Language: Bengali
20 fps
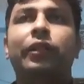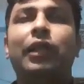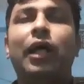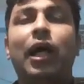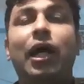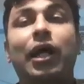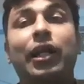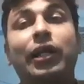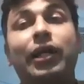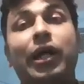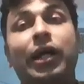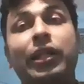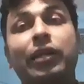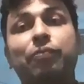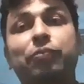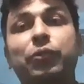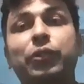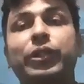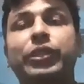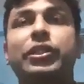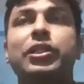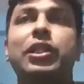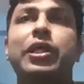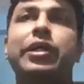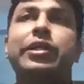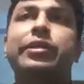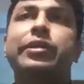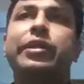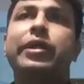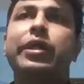তার গানে
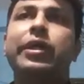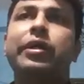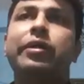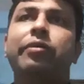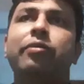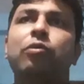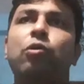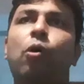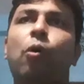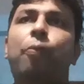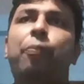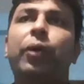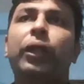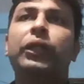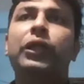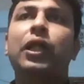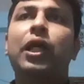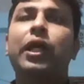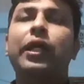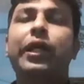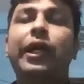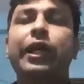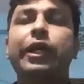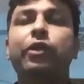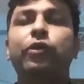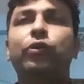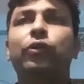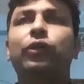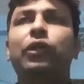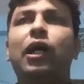বলেছিলেন যে উপাসনা
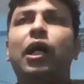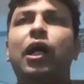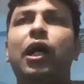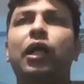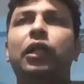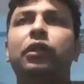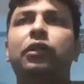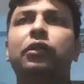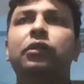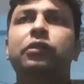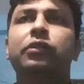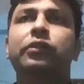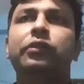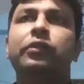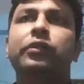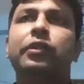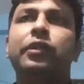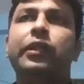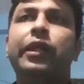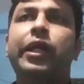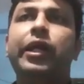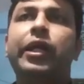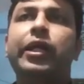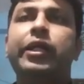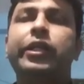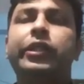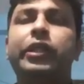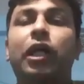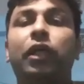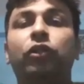নাহিগ তার দেহের
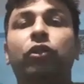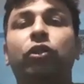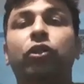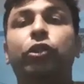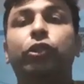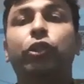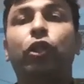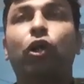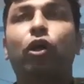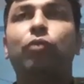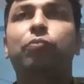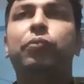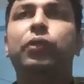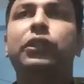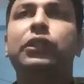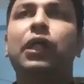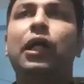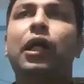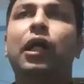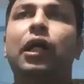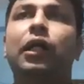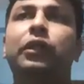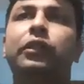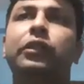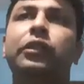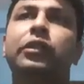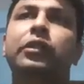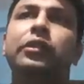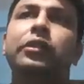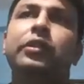সাধন সর্বসার
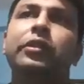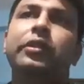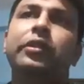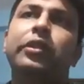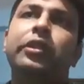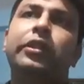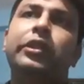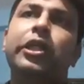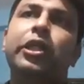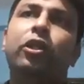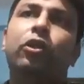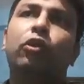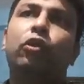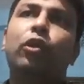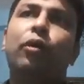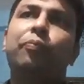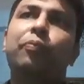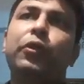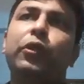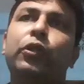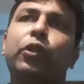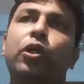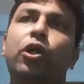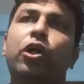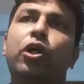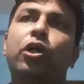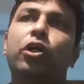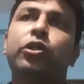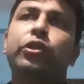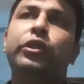তিক্তব্রত
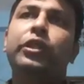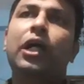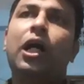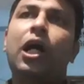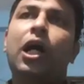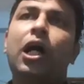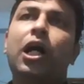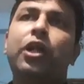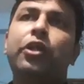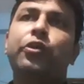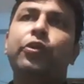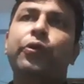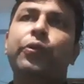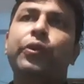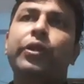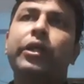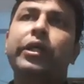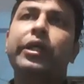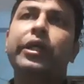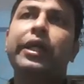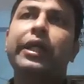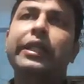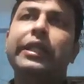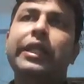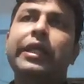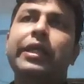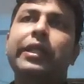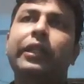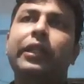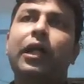যার জন্যে
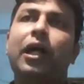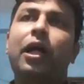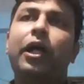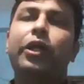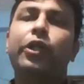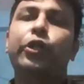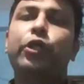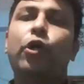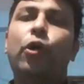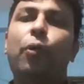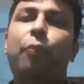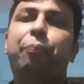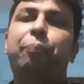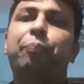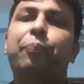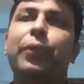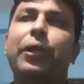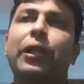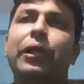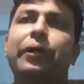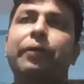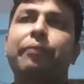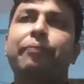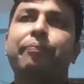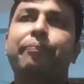দেহে তার সব মিলে